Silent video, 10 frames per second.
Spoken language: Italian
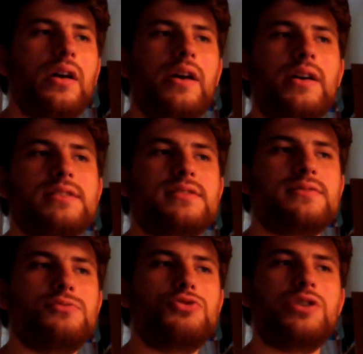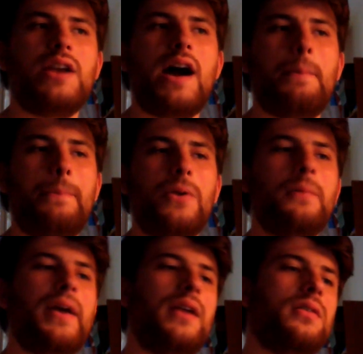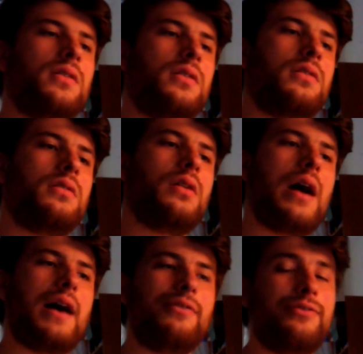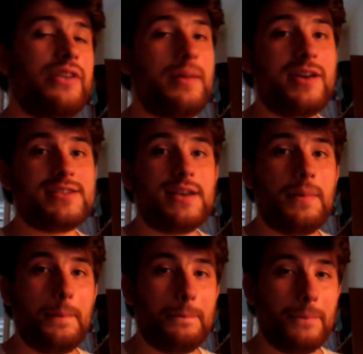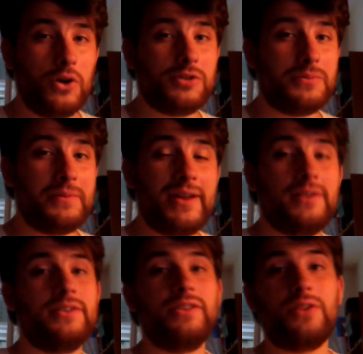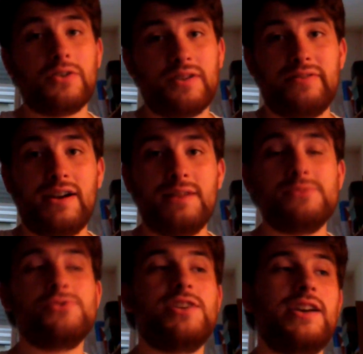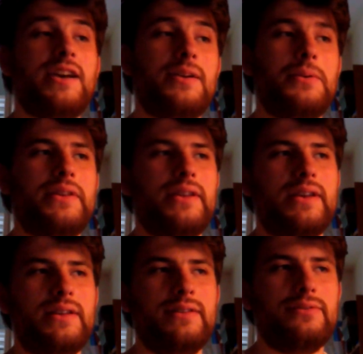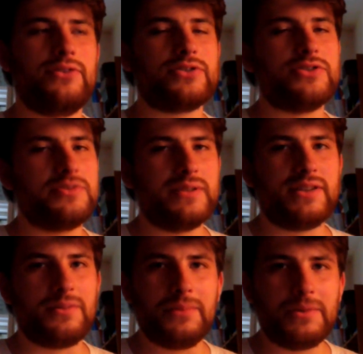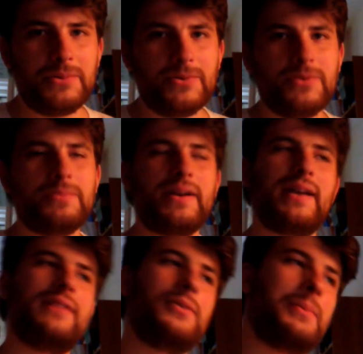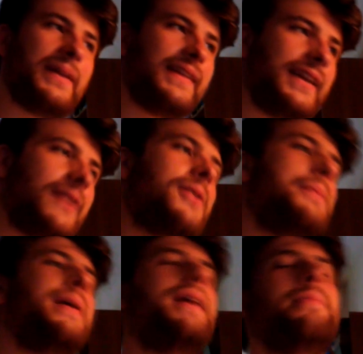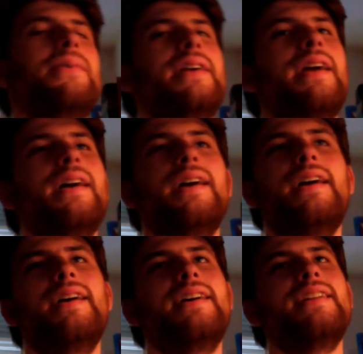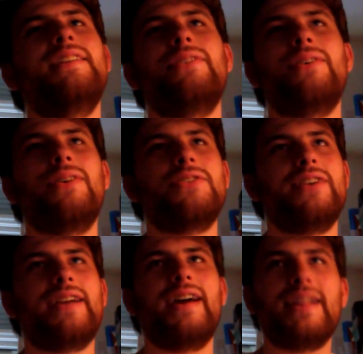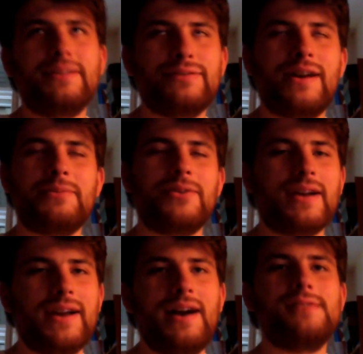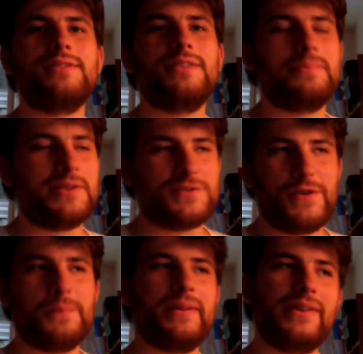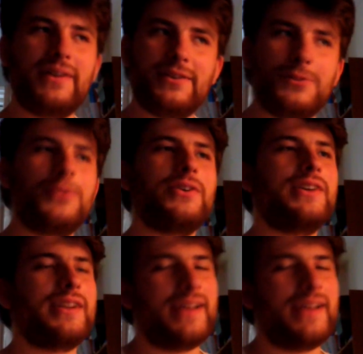eh, uscirà più o meno a fine mese, molto più o meno, devo ancora fare le musiche, quindi forse ci metterò un po' di più perché devo prendere roba, poi devo cercare di farmi un account per sviluppatore di Google